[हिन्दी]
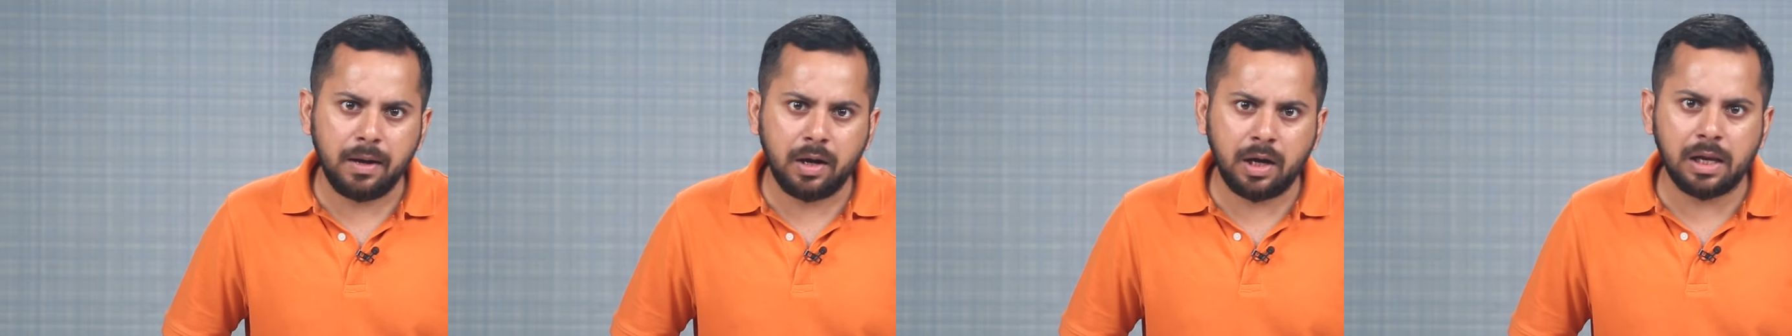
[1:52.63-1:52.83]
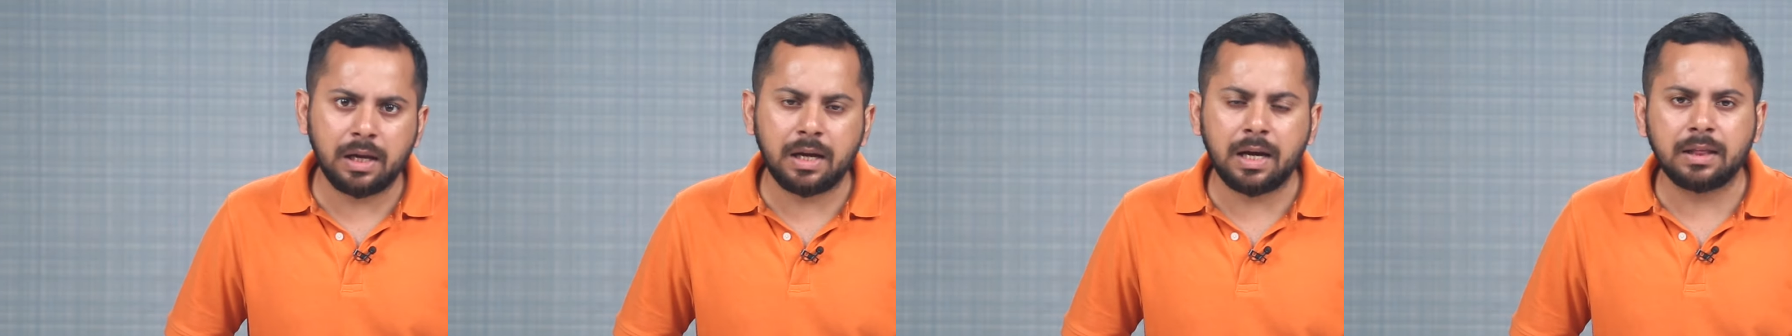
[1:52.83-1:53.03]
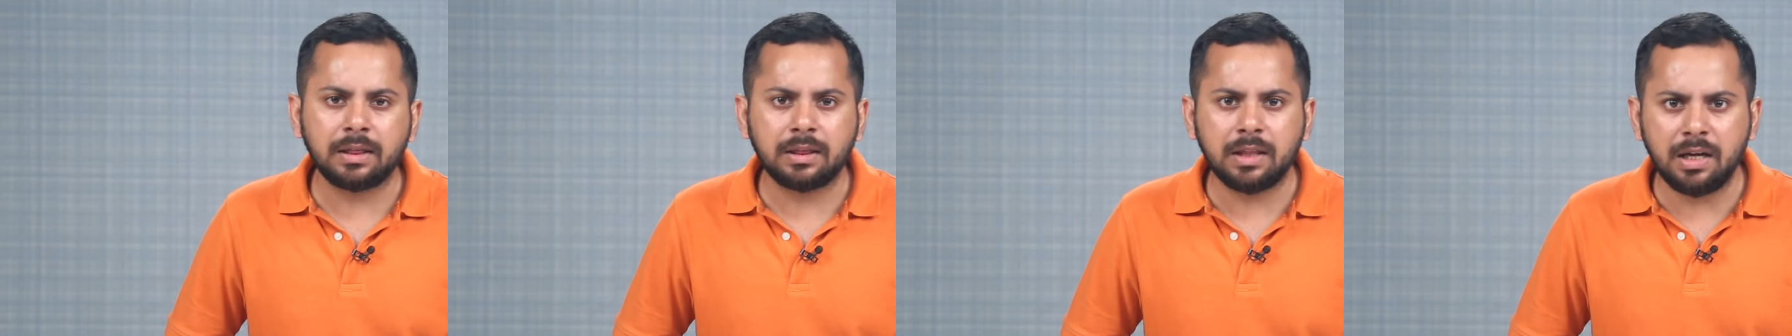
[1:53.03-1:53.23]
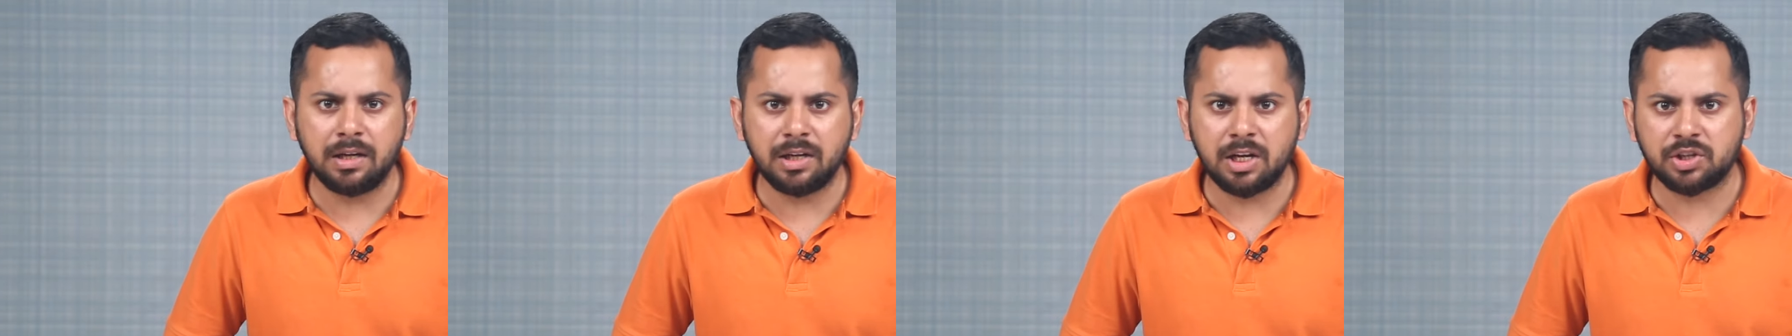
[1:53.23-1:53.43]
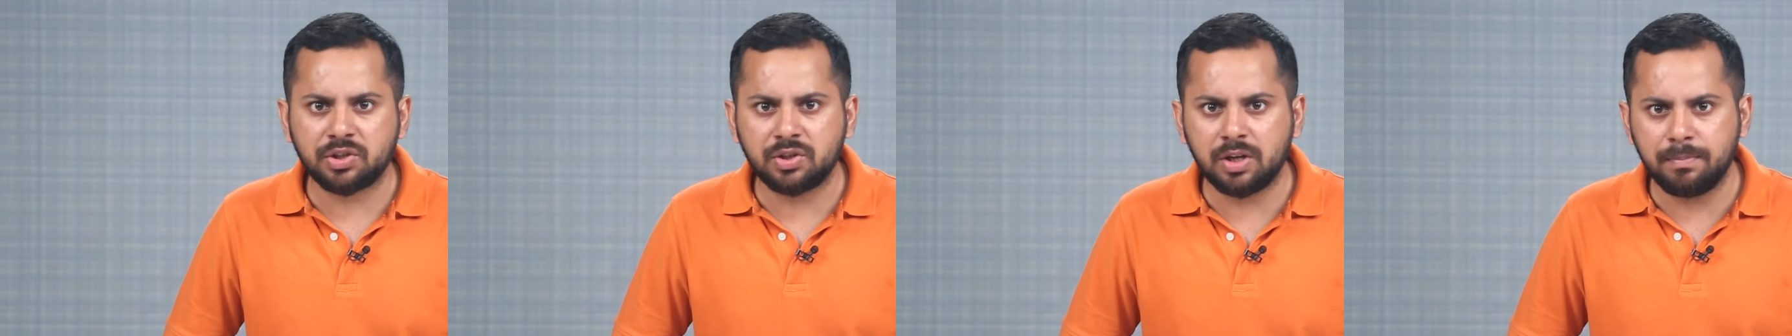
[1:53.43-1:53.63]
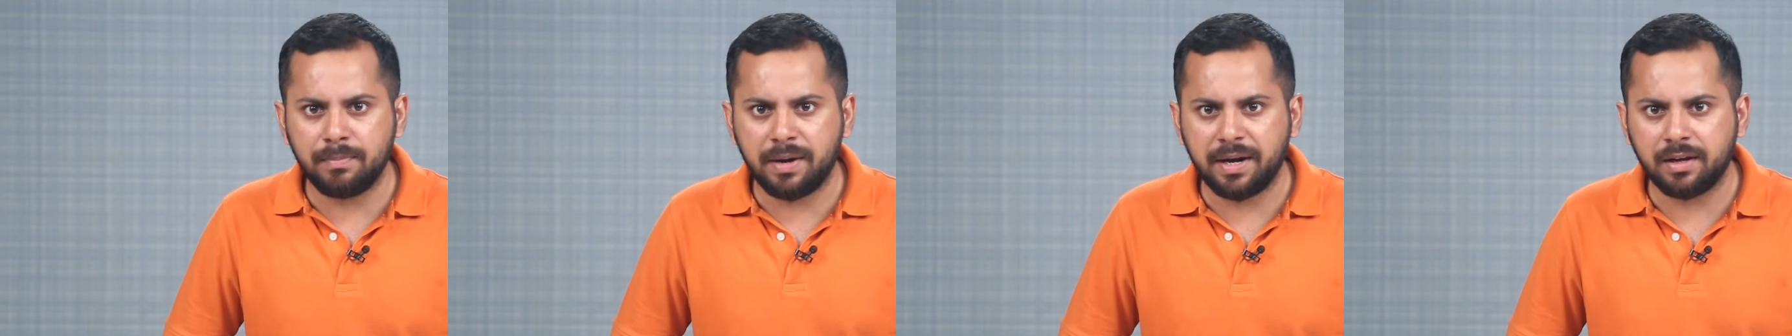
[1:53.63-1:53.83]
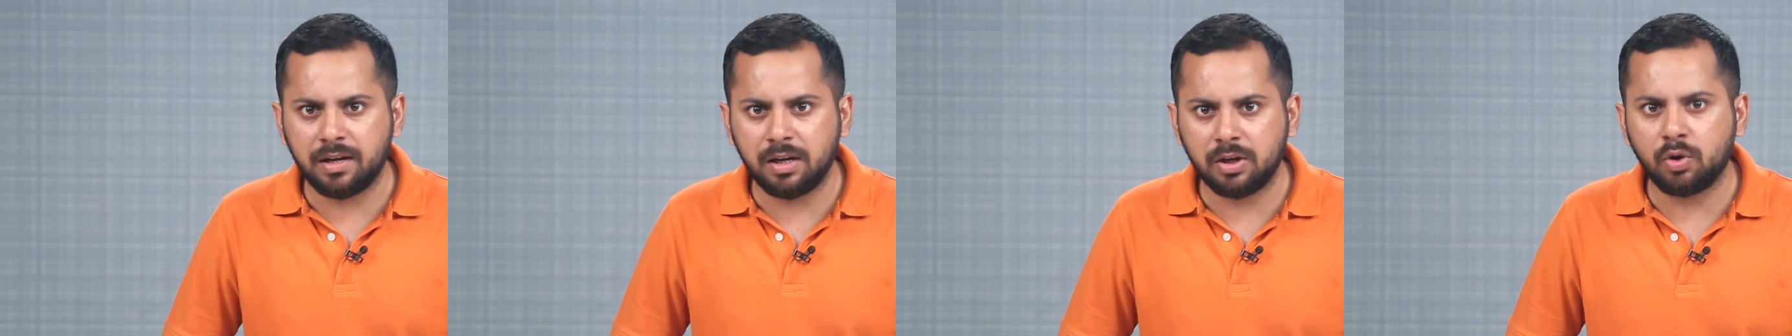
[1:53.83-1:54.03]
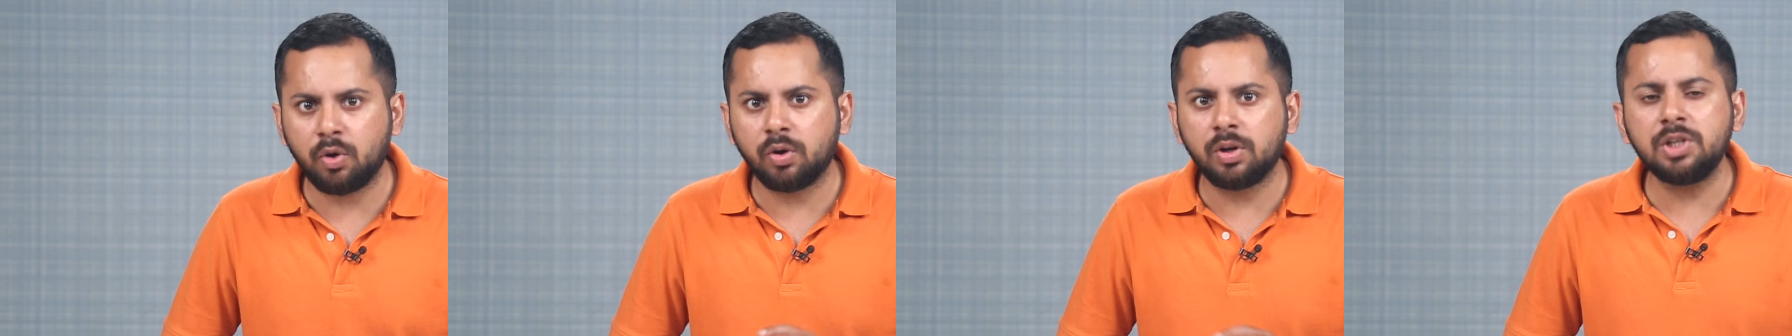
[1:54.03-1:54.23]
कलकत्ता नेशनल
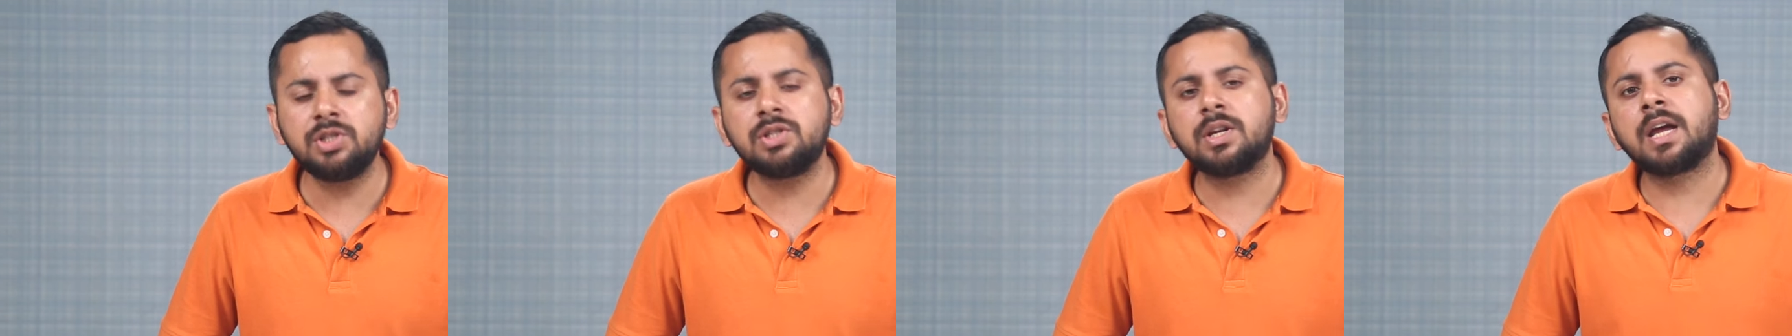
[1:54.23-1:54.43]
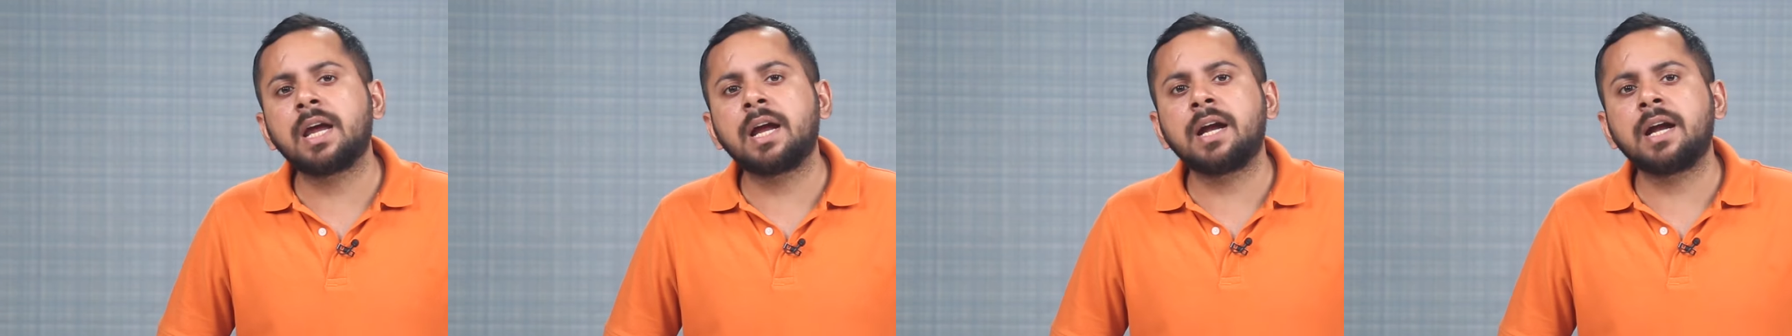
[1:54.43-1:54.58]
मेडिकल कॉलेज